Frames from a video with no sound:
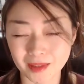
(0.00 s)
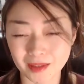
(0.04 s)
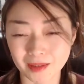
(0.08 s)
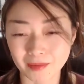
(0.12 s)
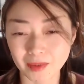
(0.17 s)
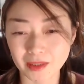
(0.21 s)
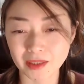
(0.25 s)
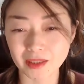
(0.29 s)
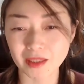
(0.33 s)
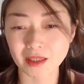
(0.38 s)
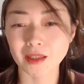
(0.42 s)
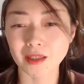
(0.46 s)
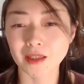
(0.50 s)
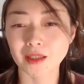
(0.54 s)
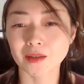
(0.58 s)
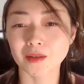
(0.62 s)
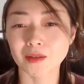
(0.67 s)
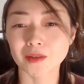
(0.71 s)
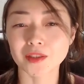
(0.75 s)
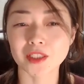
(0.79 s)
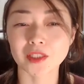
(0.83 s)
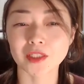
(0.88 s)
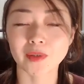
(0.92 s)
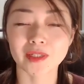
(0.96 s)
また
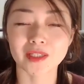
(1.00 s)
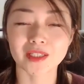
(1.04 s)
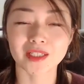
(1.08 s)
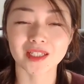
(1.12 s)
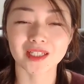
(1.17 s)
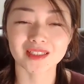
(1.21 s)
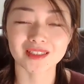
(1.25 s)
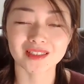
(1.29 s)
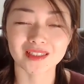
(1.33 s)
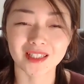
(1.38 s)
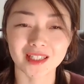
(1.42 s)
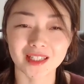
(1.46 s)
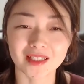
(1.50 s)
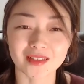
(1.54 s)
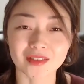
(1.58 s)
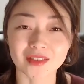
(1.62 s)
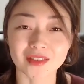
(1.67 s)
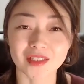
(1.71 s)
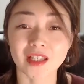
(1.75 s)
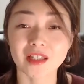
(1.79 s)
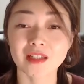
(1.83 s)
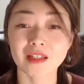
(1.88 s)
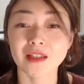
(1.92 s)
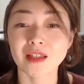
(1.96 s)
お世話になっている
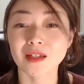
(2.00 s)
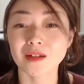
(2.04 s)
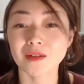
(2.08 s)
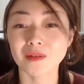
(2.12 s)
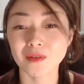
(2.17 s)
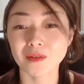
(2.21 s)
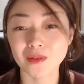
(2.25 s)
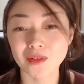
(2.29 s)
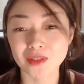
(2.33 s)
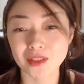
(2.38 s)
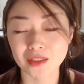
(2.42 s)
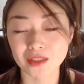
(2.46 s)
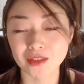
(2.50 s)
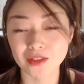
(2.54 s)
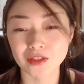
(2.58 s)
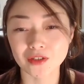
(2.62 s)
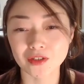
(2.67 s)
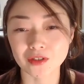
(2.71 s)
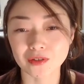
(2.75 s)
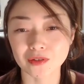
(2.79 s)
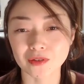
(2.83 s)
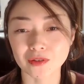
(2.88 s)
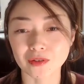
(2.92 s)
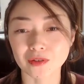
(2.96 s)
提携講師に
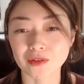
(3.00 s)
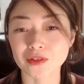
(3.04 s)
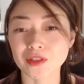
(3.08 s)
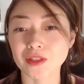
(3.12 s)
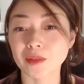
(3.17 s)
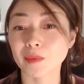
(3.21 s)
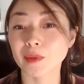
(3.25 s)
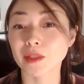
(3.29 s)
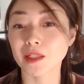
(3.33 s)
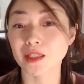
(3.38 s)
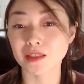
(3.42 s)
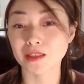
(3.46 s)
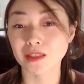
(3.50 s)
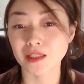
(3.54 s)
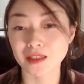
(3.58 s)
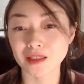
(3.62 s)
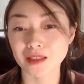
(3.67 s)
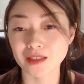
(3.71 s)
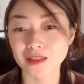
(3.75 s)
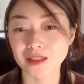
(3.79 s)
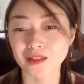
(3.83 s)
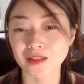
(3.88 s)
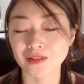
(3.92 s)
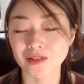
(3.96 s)
出向してもらった
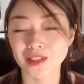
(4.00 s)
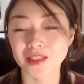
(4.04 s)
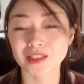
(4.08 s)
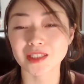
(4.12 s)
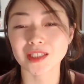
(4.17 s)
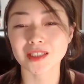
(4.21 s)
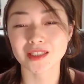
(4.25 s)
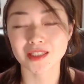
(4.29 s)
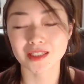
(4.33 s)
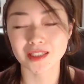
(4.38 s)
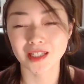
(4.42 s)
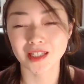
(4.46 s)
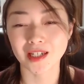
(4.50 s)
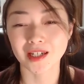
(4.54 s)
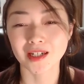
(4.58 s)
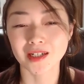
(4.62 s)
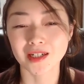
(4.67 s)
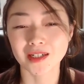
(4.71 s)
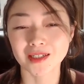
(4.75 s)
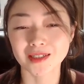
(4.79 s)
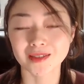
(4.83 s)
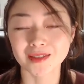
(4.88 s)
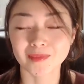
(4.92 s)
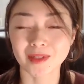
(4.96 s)
りっていう形で
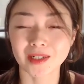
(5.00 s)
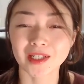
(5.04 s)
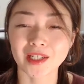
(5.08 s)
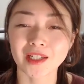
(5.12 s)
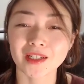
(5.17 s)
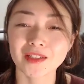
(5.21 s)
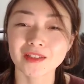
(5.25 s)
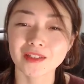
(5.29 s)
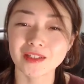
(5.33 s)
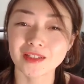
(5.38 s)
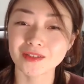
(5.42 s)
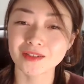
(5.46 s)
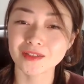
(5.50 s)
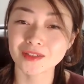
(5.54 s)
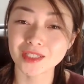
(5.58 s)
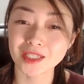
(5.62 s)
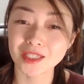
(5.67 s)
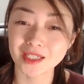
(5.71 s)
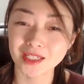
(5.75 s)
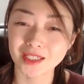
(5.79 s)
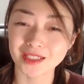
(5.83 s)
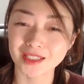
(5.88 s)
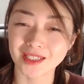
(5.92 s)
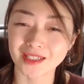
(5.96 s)
バラエティ
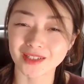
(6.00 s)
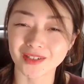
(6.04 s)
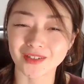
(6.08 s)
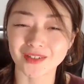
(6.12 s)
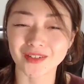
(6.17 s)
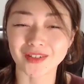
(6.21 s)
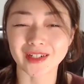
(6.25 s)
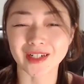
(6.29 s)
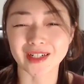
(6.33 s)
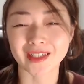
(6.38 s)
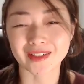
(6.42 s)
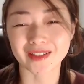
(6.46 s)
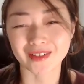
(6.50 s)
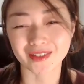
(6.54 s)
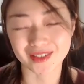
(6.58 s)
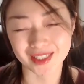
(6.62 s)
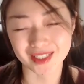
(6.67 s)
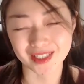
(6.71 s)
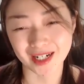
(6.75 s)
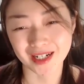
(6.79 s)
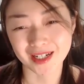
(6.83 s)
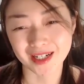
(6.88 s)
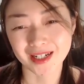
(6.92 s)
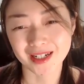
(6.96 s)
豊かな公開講
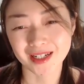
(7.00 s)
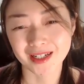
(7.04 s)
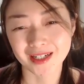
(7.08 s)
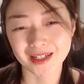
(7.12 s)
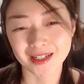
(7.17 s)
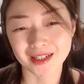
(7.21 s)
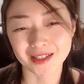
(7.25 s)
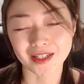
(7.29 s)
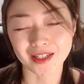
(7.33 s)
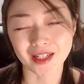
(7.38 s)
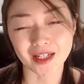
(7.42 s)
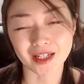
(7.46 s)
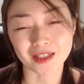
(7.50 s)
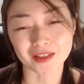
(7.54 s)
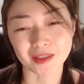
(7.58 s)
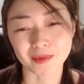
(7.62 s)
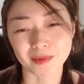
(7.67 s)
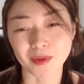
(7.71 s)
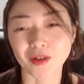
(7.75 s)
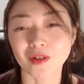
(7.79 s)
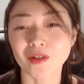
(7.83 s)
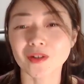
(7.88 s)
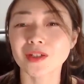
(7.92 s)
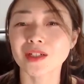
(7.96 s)
座リアルで
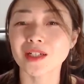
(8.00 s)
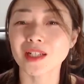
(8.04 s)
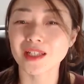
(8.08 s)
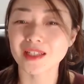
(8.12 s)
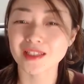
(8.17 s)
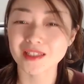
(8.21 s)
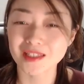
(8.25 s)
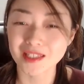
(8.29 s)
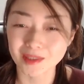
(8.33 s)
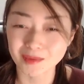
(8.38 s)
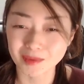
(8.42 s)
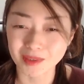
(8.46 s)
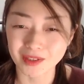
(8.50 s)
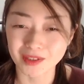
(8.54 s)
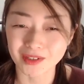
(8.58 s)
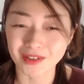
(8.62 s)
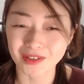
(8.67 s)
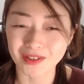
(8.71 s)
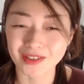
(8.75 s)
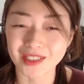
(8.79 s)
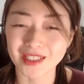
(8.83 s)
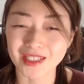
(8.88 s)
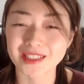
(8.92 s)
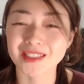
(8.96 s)
もオンラインでも
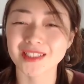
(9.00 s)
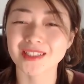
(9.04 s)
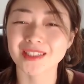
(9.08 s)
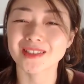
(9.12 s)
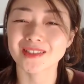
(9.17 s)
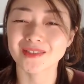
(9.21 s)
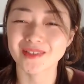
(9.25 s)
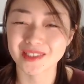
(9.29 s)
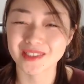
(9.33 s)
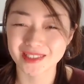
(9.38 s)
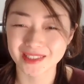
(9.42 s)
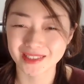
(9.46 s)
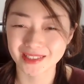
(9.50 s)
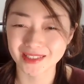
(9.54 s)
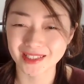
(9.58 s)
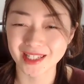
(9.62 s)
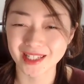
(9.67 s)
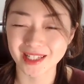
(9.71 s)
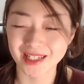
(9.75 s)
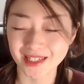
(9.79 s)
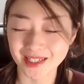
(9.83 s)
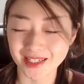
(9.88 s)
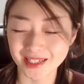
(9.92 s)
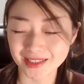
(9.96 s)
行っておりますので
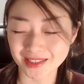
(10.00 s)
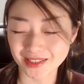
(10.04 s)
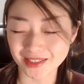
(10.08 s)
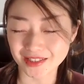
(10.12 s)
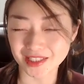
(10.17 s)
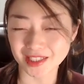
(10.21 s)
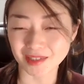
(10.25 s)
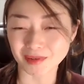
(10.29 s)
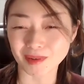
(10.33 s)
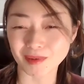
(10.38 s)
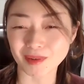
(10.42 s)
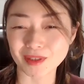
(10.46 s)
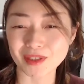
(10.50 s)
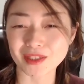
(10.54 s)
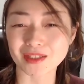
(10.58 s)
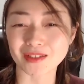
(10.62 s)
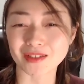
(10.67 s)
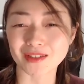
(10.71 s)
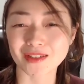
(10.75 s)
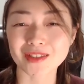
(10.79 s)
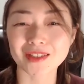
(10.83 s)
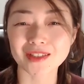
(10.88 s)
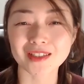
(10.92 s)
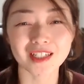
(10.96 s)
そちらももしよ
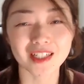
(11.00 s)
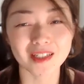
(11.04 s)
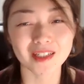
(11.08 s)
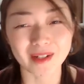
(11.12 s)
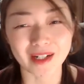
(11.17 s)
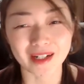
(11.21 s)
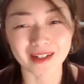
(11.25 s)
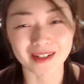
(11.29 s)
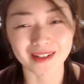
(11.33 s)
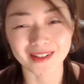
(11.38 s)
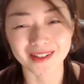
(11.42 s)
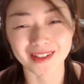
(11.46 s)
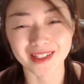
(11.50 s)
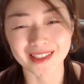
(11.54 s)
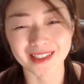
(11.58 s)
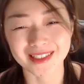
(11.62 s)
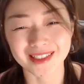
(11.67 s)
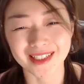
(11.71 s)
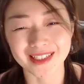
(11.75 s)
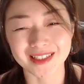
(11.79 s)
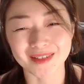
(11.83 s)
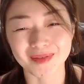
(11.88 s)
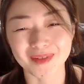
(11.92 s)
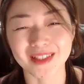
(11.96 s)
ろしければご覧に
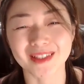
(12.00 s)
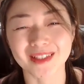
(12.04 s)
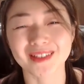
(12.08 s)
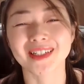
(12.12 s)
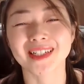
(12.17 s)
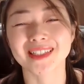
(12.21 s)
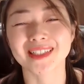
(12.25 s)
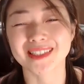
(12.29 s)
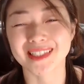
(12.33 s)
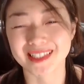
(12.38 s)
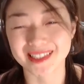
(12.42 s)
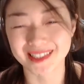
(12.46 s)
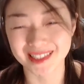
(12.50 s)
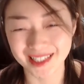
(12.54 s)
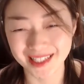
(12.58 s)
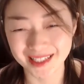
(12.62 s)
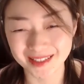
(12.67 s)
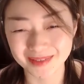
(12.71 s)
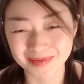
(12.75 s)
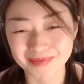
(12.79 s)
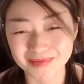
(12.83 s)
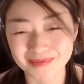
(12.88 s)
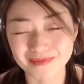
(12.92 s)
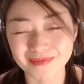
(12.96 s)
なってみてください
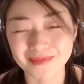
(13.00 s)
ね。